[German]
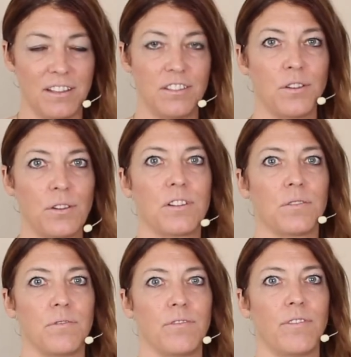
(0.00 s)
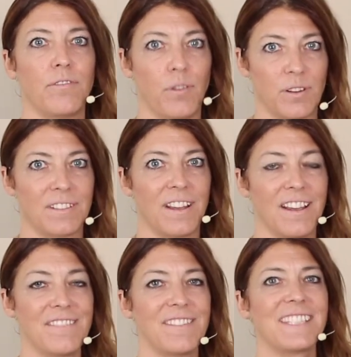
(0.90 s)
ein Rückruf folgt.
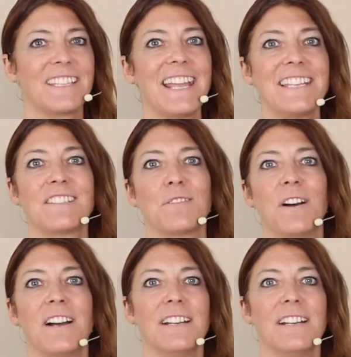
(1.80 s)
Was denkst du?